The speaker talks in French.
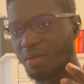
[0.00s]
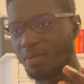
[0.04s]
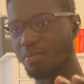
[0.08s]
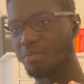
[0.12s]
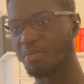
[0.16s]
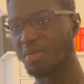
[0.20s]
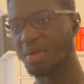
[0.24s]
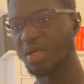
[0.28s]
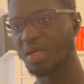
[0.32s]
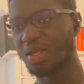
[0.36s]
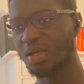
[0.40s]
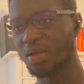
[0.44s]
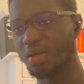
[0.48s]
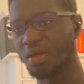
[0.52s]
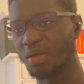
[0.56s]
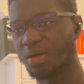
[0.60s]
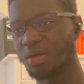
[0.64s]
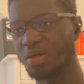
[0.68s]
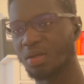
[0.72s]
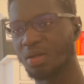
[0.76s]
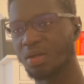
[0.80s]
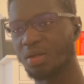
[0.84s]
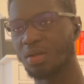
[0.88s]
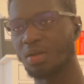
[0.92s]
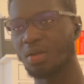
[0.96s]
Mais
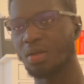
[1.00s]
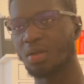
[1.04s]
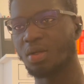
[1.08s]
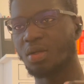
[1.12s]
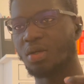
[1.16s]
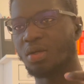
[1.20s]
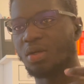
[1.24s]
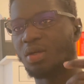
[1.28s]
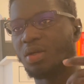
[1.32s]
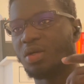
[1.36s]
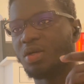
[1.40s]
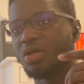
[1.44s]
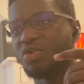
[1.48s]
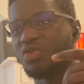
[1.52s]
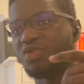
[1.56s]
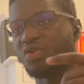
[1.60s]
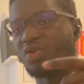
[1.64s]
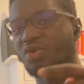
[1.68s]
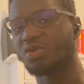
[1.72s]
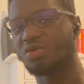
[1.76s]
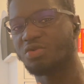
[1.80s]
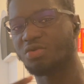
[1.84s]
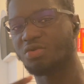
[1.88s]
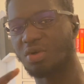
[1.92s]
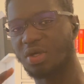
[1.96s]
je vais
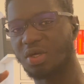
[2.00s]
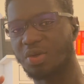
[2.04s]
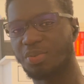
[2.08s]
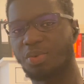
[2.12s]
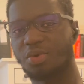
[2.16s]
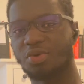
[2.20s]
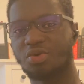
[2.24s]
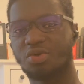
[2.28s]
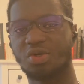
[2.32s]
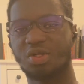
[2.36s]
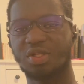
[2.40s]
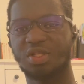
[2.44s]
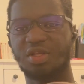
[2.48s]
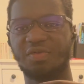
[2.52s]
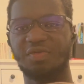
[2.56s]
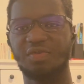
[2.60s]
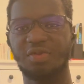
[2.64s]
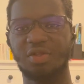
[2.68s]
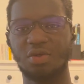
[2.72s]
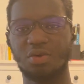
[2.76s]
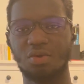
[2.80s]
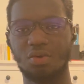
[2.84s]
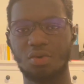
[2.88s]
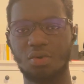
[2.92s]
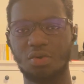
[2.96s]
continuer à produire des
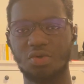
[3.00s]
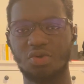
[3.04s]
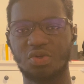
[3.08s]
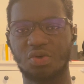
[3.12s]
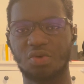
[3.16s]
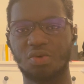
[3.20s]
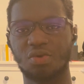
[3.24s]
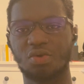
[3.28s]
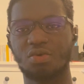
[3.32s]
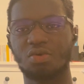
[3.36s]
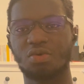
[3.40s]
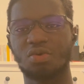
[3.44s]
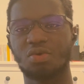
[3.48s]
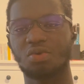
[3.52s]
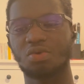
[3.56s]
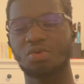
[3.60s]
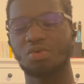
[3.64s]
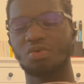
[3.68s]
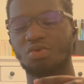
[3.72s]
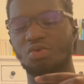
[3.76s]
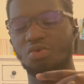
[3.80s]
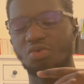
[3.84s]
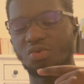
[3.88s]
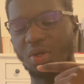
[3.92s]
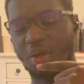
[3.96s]
vidéos, je vais
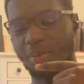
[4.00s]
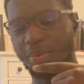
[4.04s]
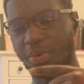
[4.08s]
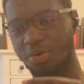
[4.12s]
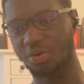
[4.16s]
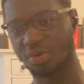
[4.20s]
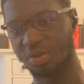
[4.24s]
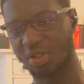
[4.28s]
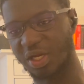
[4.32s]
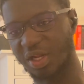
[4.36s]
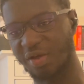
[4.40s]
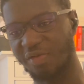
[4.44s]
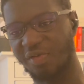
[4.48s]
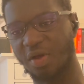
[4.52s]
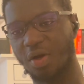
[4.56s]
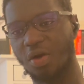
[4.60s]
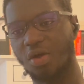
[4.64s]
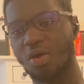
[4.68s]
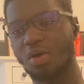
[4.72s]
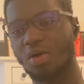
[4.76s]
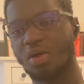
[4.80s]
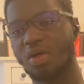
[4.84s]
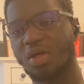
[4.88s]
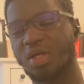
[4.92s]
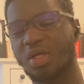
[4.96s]
continuer à produire de la
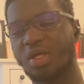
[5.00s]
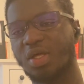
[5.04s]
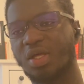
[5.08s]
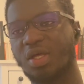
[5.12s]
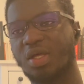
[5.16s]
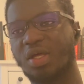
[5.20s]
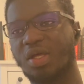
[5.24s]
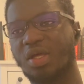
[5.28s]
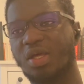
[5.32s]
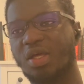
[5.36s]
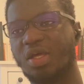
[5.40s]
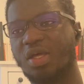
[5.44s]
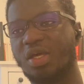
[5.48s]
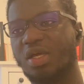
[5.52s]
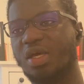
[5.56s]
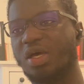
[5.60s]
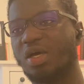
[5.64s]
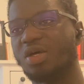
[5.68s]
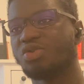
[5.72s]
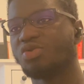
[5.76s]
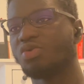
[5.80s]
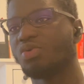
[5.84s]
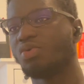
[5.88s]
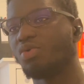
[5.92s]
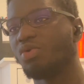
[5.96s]
valeur. Et un
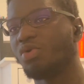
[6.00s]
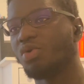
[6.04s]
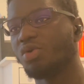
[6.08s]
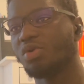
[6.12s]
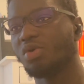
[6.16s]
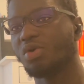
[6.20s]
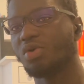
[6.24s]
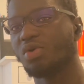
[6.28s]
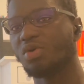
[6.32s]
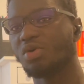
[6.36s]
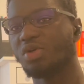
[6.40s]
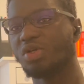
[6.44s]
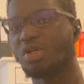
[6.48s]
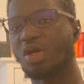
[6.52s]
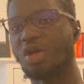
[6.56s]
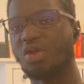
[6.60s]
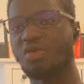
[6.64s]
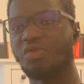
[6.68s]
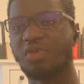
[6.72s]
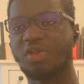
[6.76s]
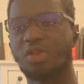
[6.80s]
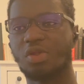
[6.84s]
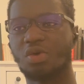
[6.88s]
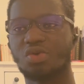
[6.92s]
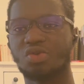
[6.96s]
jour ou l'autre, il y a une
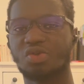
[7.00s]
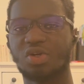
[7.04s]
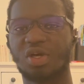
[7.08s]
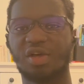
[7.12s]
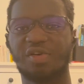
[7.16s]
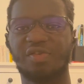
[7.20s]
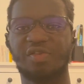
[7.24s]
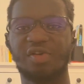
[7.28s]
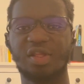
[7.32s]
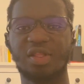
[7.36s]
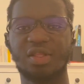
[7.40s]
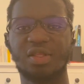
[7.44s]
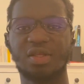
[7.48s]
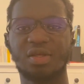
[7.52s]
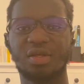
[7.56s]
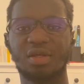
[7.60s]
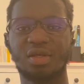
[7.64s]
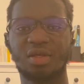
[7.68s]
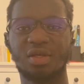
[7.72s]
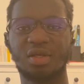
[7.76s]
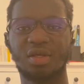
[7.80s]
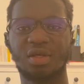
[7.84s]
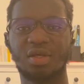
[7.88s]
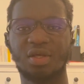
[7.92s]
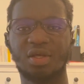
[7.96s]
vidéo que j'aurais faite
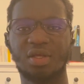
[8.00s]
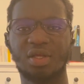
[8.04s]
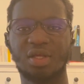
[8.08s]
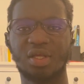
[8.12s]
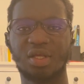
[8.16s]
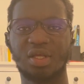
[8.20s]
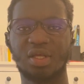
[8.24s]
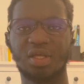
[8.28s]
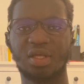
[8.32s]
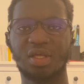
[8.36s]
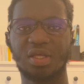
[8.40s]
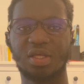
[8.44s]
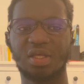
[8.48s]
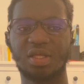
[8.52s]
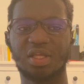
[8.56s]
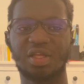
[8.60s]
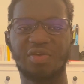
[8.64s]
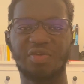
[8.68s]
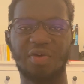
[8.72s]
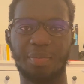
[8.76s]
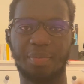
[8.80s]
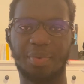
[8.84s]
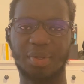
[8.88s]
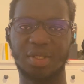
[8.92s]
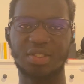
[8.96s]
qui
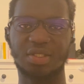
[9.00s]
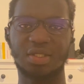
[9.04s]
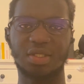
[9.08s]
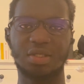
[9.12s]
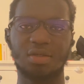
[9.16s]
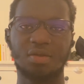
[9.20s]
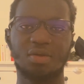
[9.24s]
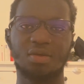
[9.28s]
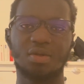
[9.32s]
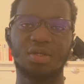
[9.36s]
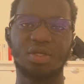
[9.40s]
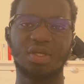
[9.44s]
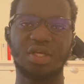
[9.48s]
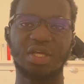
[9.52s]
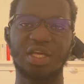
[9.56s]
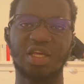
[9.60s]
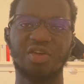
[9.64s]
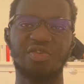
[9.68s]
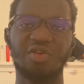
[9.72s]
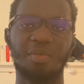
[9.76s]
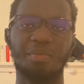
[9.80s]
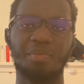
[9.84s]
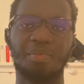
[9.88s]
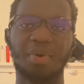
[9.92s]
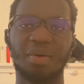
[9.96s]
va percer et qui
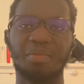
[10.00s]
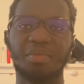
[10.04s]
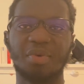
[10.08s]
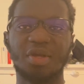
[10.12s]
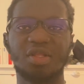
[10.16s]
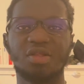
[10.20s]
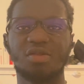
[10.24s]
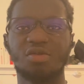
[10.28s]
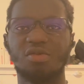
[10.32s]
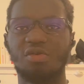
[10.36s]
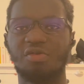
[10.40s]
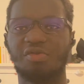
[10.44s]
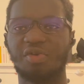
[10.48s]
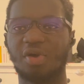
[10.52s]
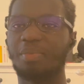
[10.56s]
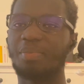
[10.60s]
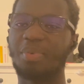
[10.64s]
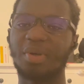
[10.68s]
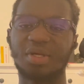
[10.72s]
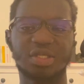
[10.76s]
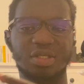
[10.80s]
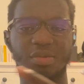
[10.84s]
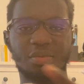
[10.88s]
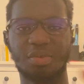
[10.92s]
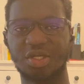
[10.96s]
va me permettre de faire
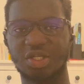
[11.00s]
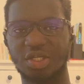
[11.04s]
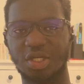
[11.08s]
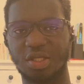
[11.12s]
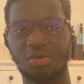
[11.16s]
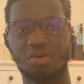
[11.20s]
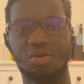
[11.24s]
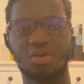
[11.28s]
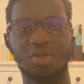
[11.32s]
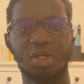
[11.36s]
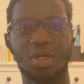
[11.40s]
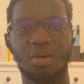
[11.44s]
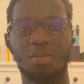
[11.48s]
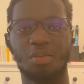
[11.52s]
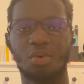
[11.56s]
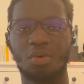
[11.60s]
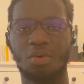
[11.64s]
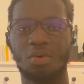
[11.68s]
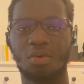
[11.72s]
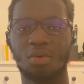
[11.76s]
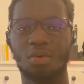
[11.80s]
percer ma chaîne totalement.